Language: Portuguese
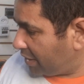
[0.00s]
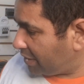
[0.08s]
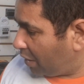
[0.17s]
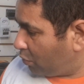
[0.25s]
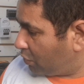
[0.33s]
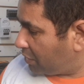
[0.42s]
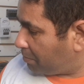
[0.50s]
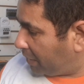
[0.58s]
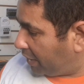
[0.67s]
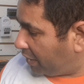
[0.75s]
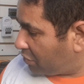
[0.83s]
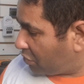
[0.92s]
esse é um
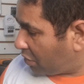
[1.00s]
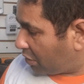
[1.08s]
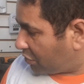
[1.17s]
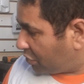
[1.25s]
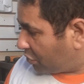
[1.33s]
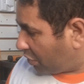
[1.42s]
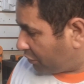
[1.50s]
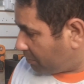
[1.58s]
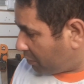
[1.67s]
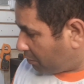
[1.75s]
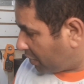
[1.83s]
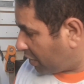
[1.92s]
spring de
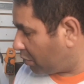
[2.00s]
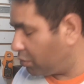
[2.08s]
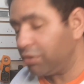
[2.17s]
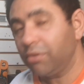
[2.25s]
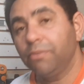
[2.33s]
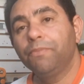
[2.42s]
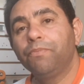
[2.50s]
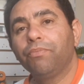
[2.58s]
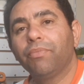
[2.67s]
9000 BTUs.